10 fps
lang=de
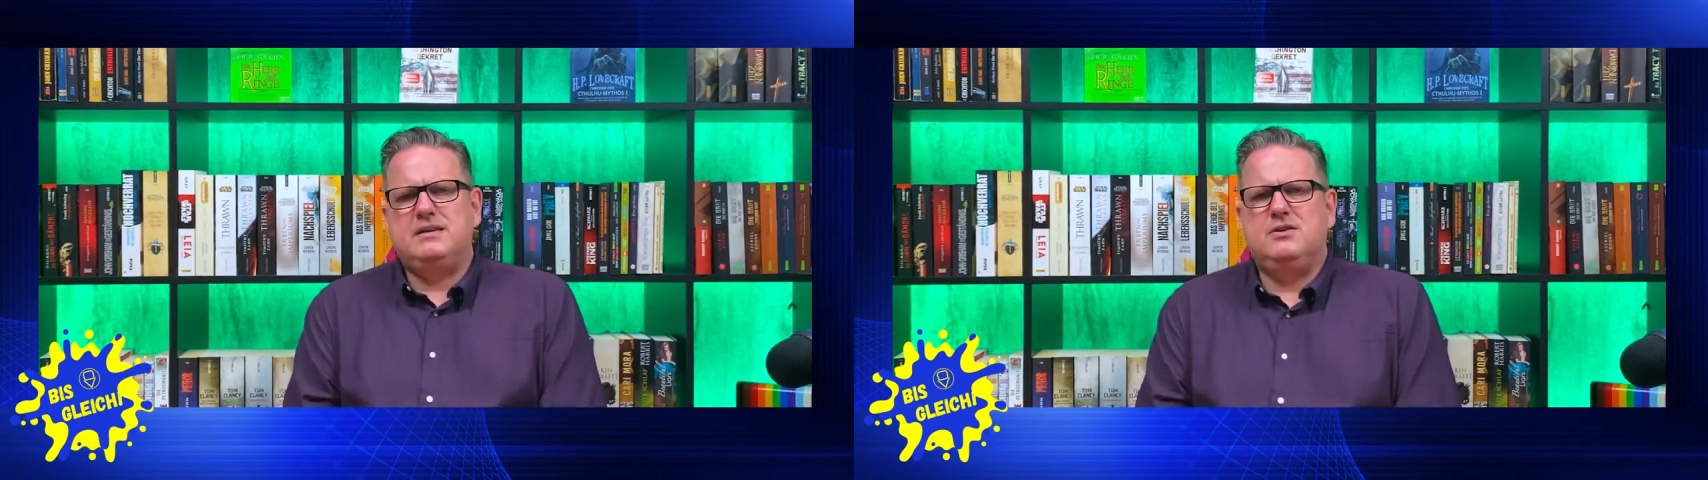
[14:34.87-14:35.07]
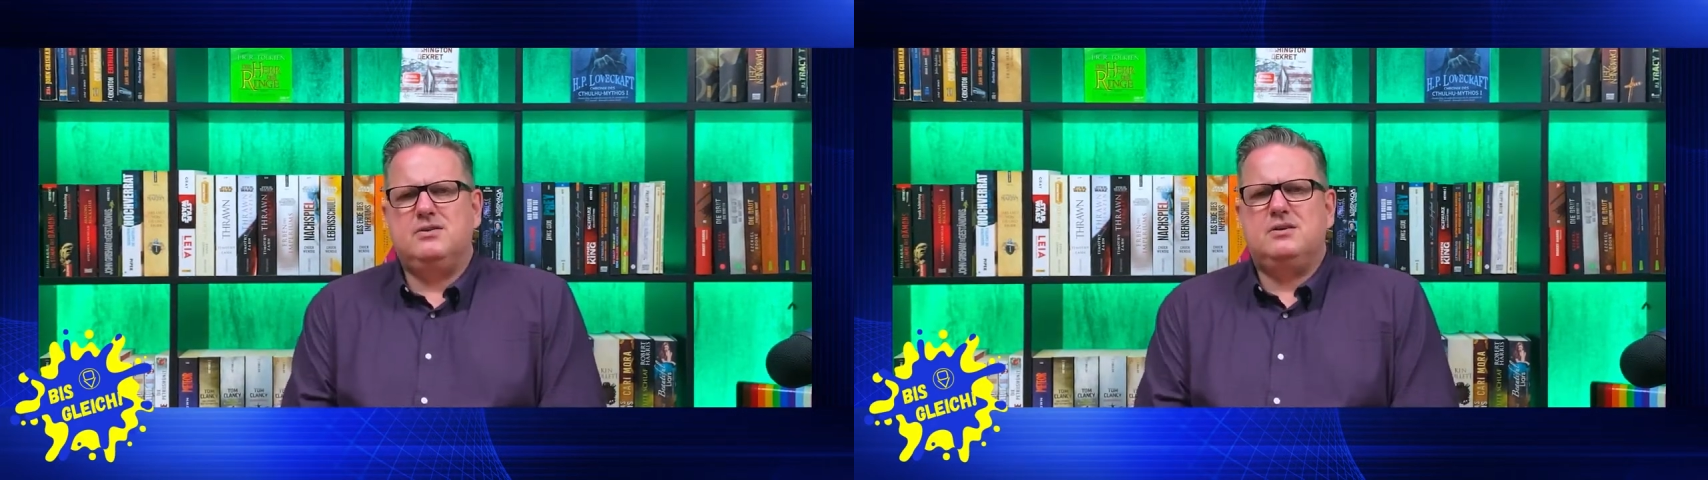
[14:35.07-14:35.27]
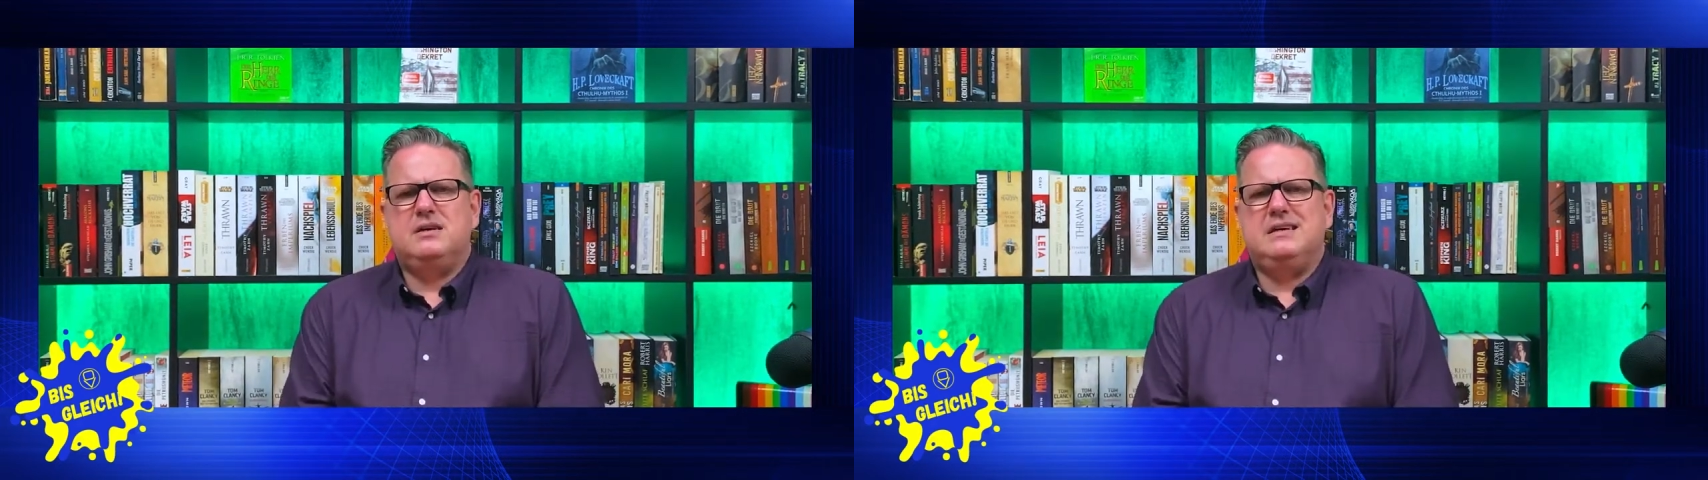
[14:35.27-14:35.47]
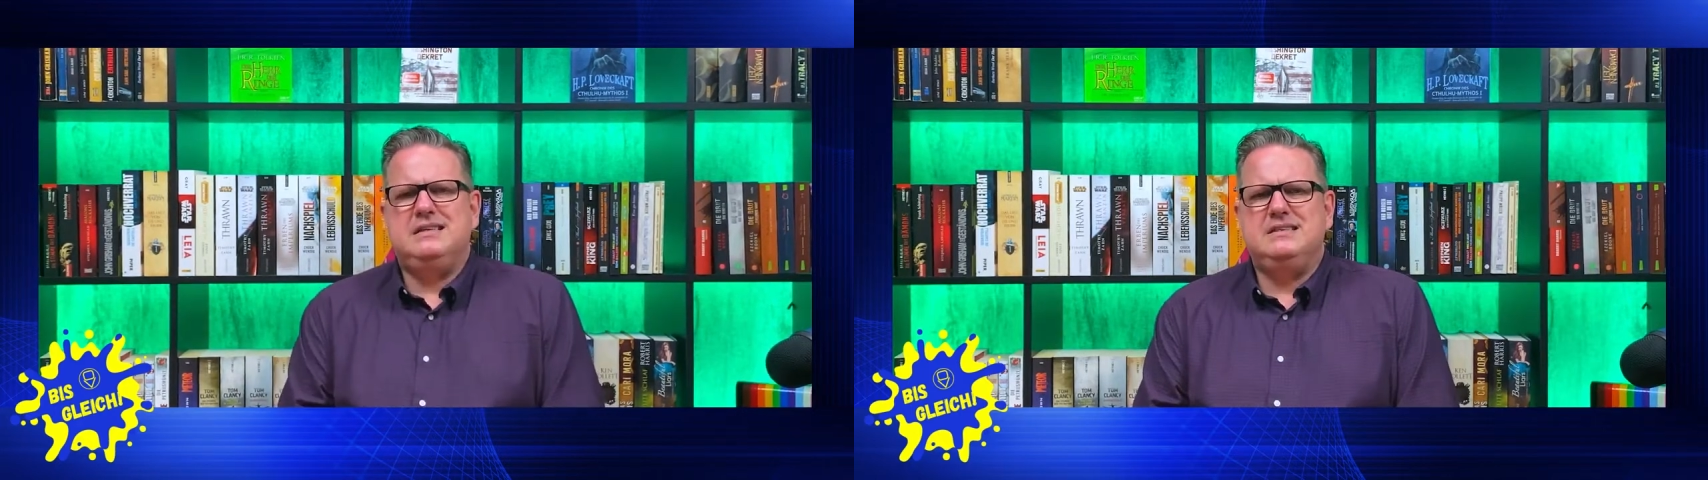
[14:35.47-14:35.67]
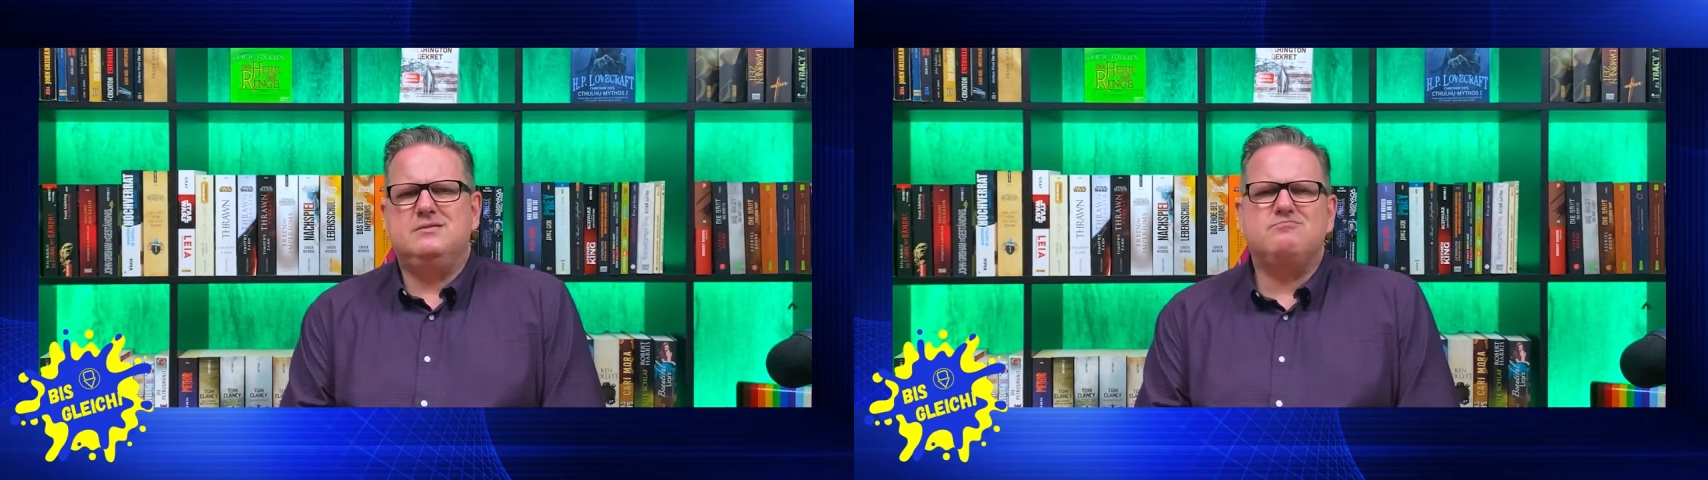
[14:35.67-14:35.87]
jedoch
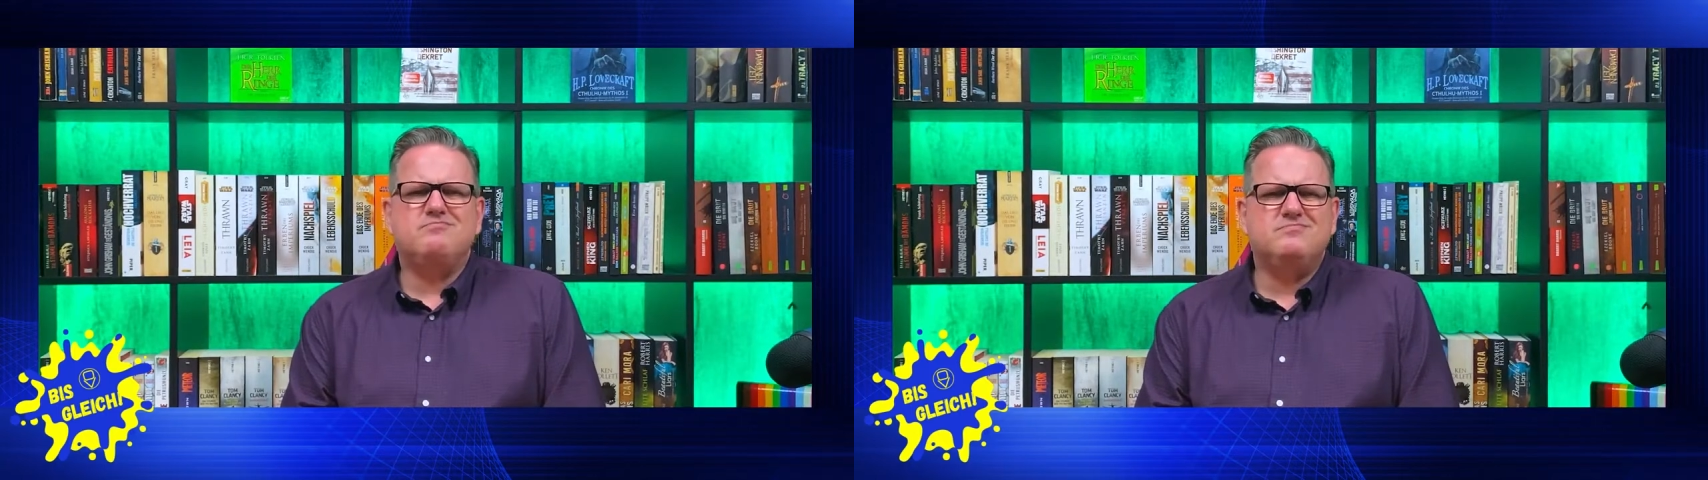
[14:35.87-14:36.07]
eine